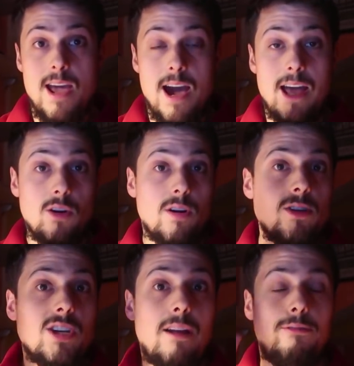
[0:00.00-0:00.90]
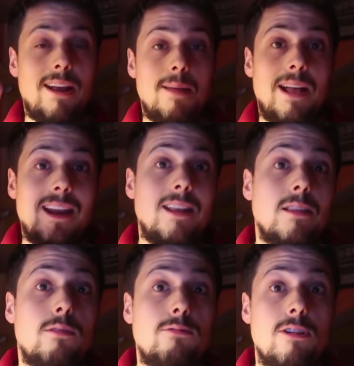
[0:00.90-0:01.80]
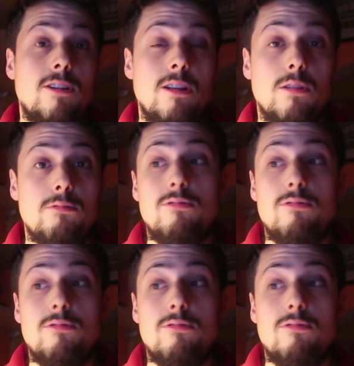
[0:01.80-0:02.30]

hanno cominciato a fare le palle dentro fuori dentro